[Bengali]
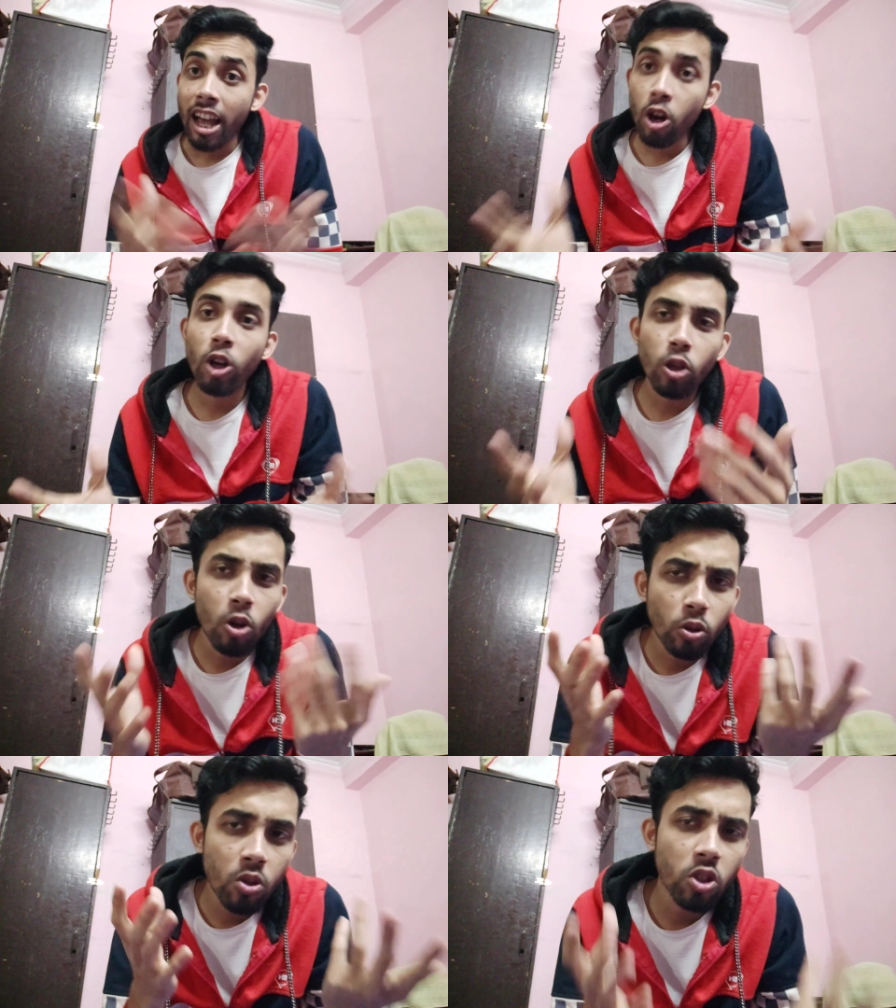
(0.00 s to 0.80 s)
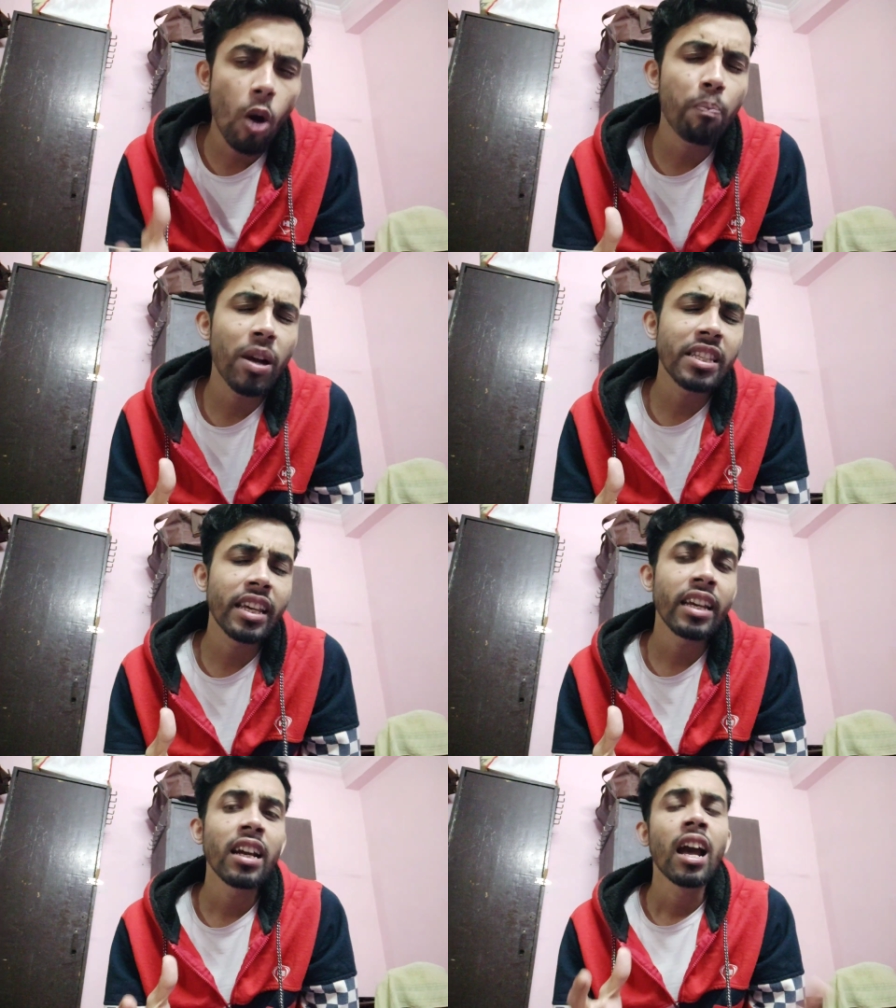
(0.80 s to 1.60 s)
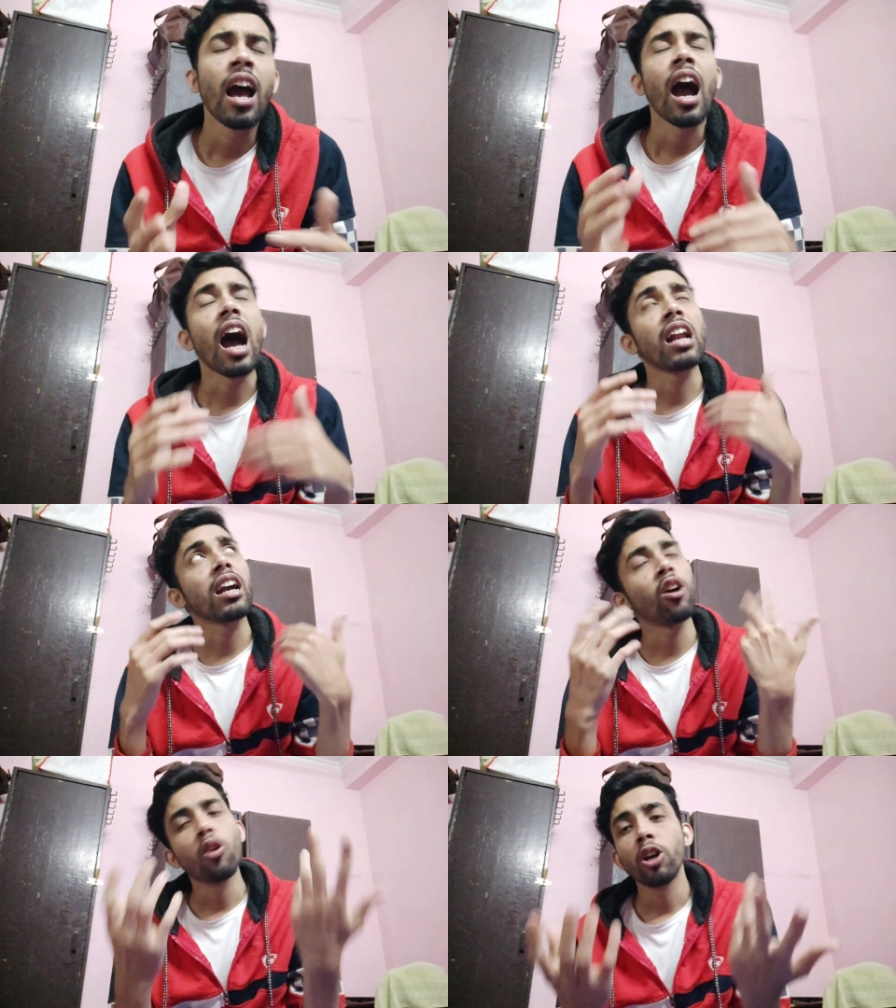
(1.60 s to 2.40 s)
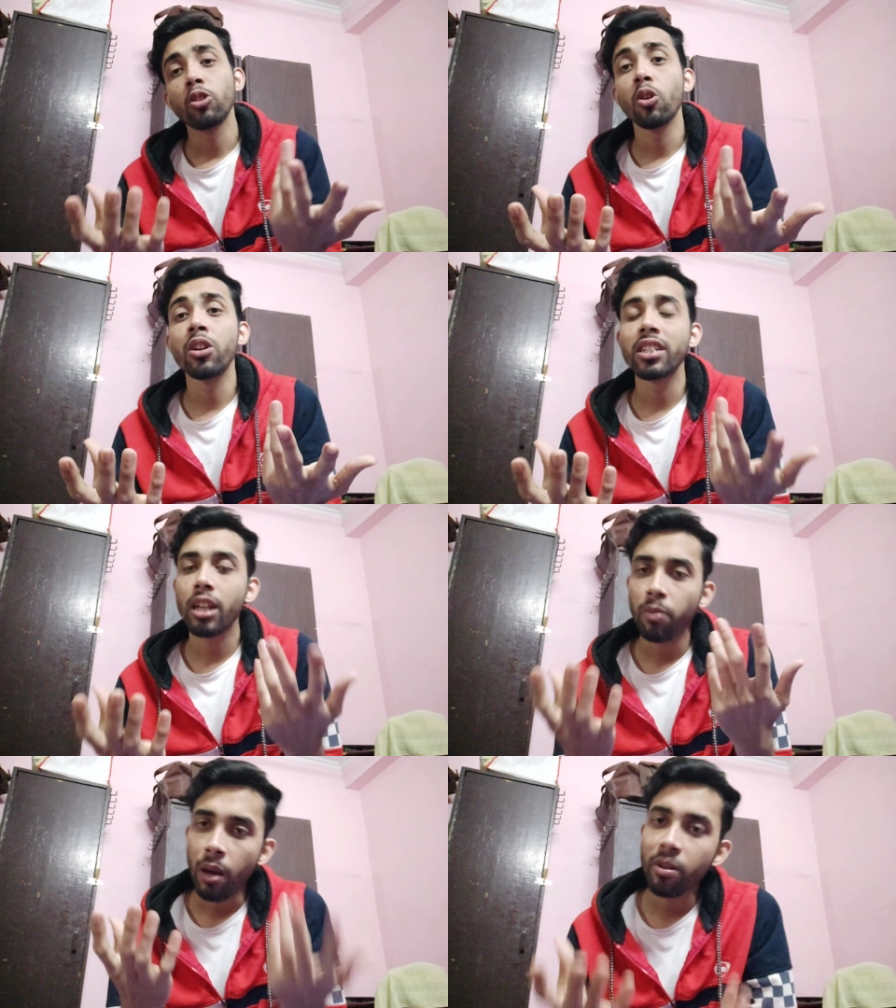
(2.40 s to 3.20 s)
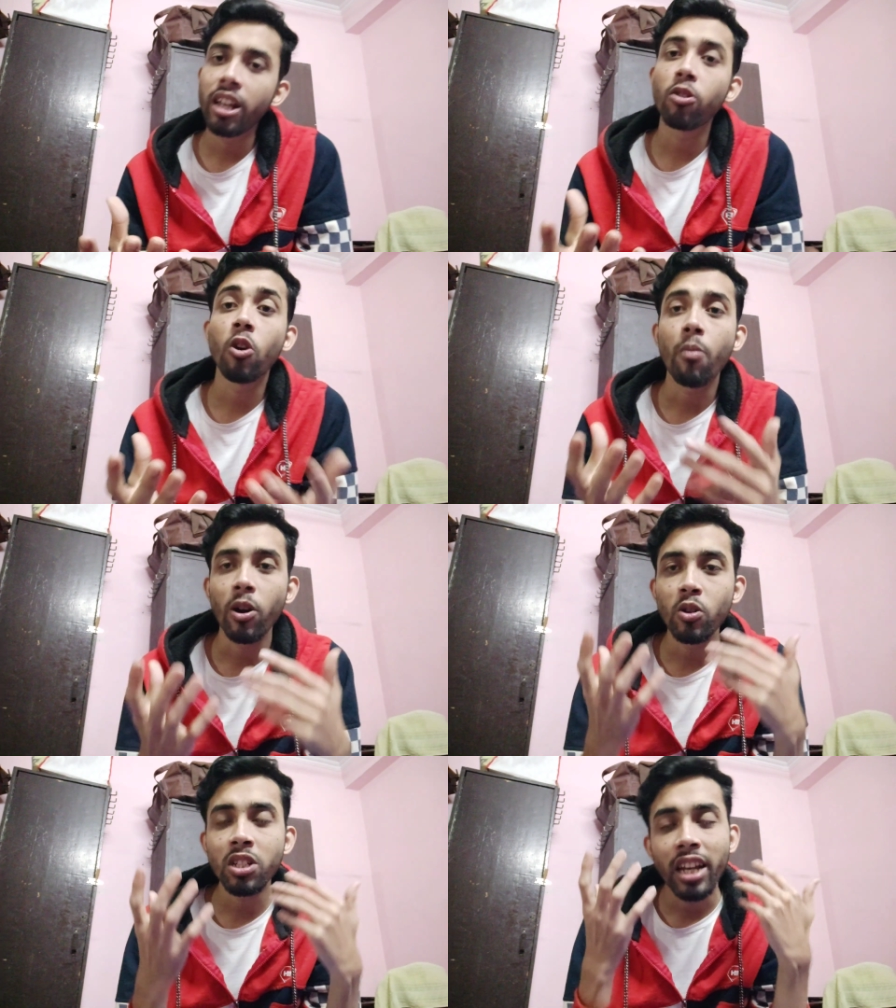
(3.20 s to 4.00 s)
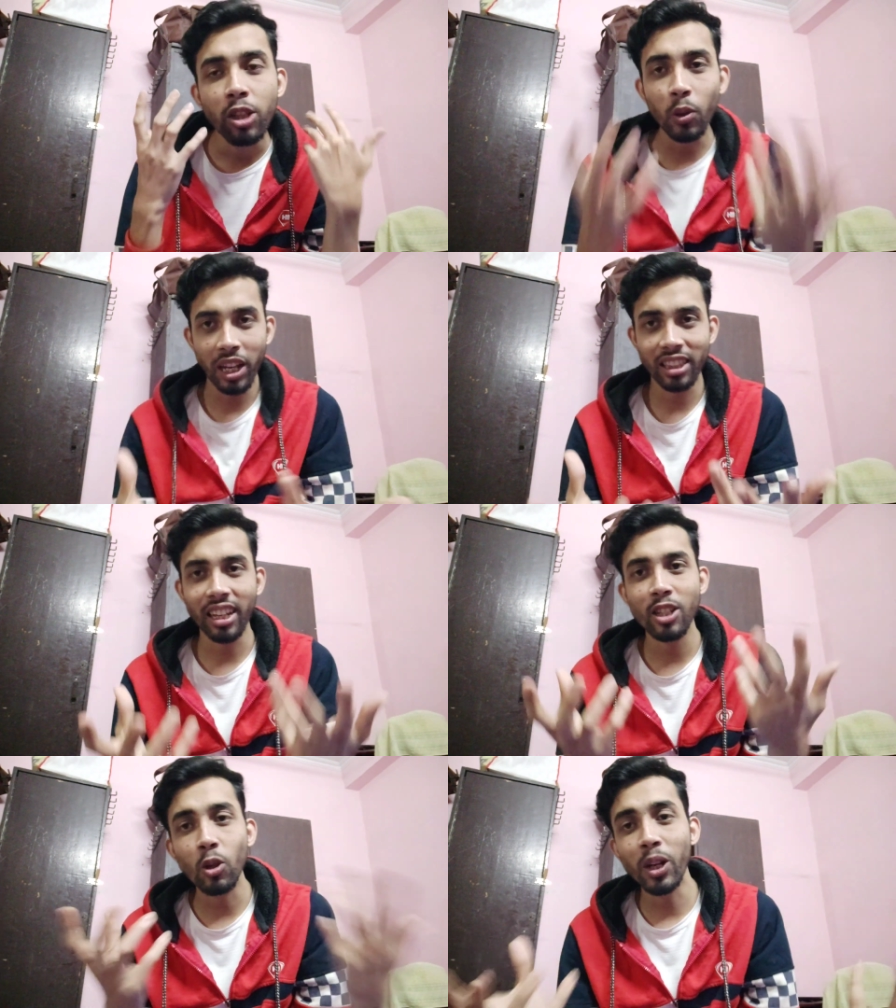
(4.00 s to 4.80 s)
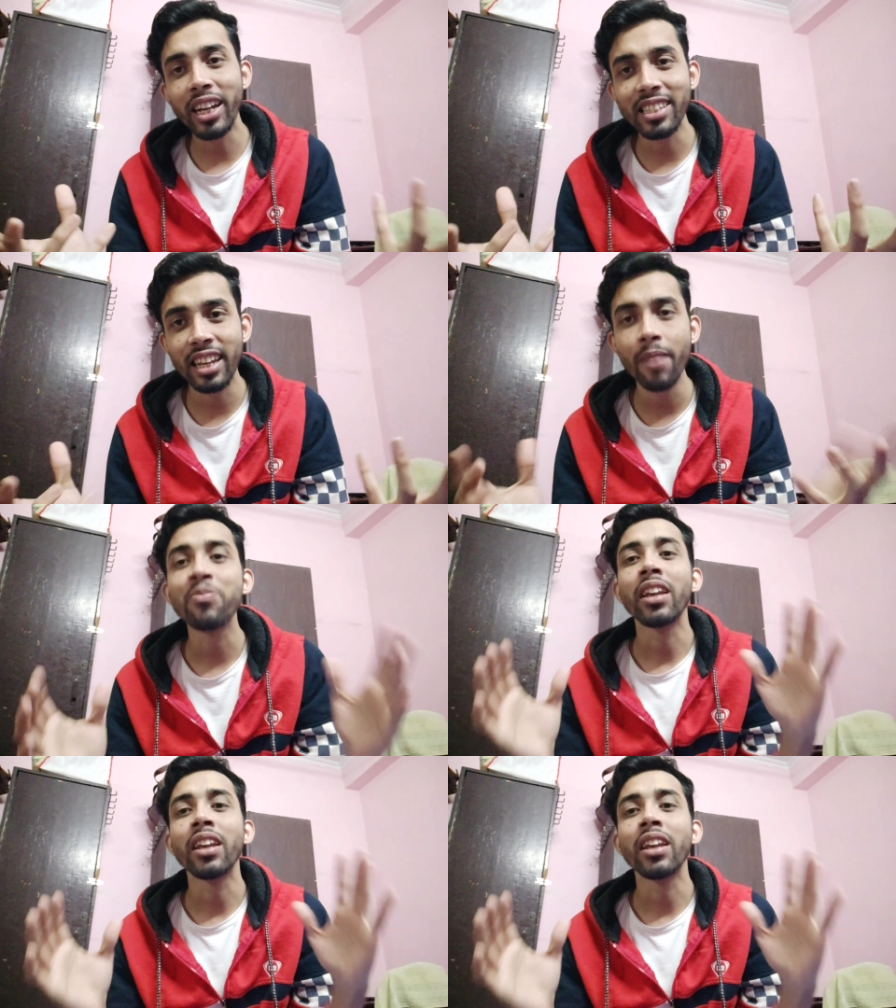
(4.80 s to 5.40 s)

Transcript: কাইও হয়তো নতুন জব পাইছে আর কারো হয়তো নিজের ফ্যামিলির কোনো মানুষ এই দুনিয়ার থেকে চলে গেছে